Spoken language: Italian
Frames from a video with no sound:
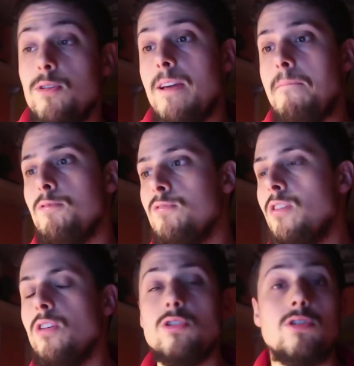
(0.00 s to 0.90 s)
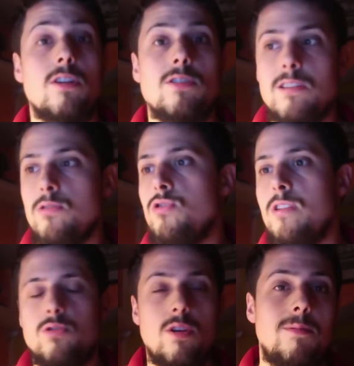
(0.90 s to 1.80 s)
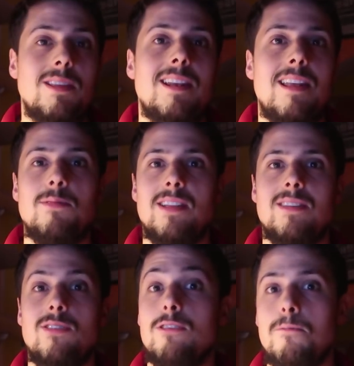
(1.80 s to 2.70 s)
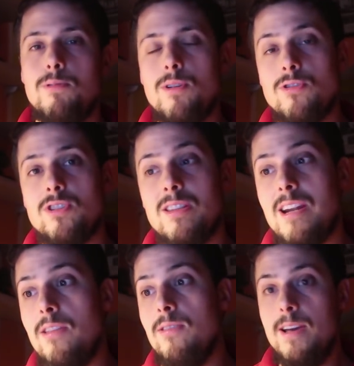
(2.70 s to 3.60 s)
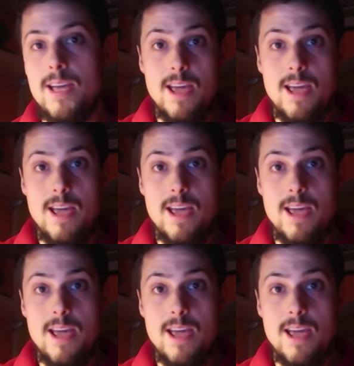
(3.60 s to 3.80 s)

a primo tempo, quindi non lo so che cosa è successo, sicuramente il Napoli entra dentro più concentrato